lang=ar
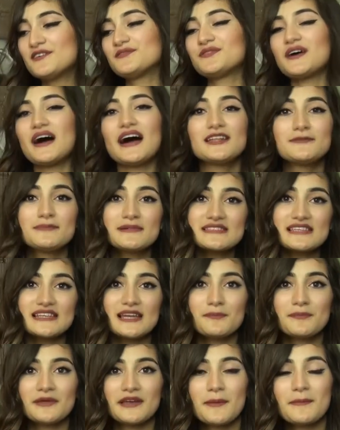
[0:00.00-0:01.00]
فهذا
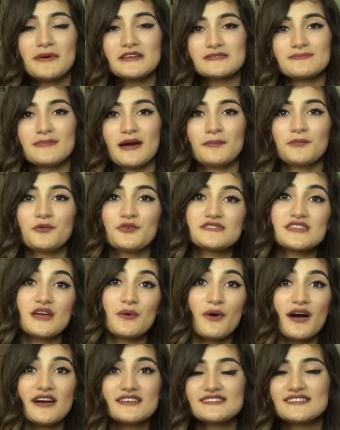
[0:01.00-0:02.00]
مثلا بنلبس مع بلوزه
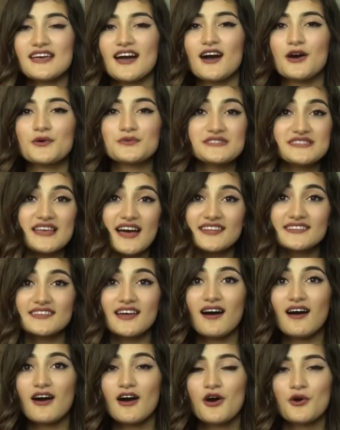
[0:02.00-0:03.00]
واسعه
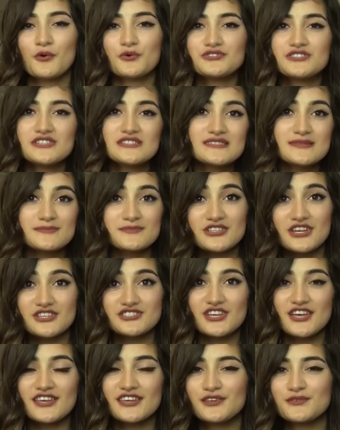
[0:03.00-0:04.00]
وساده وجينز
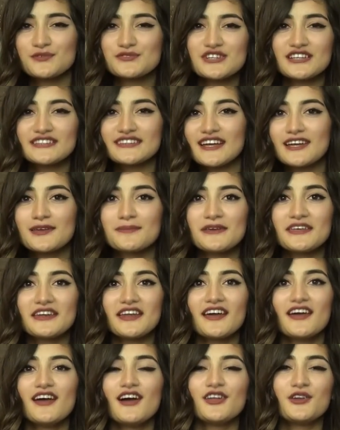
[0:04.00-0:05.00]
مشقشقين وشنطه
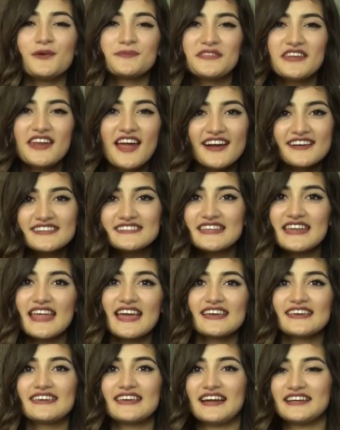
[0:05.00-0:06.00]
كبيره انه بطريقه كثير
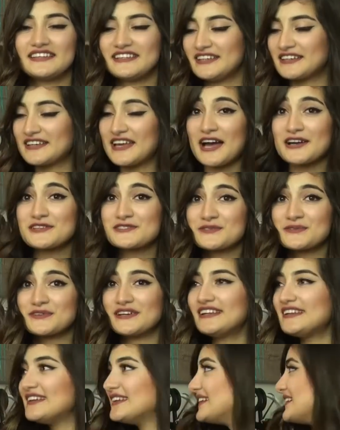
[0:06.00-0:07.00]
هيك يعني
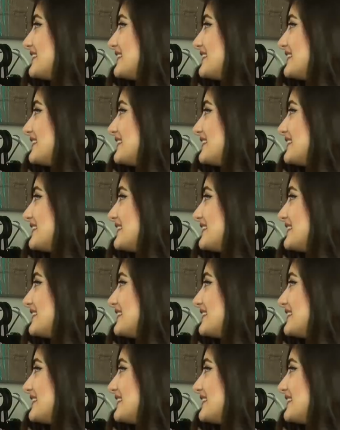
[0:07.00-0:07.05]
كاجوال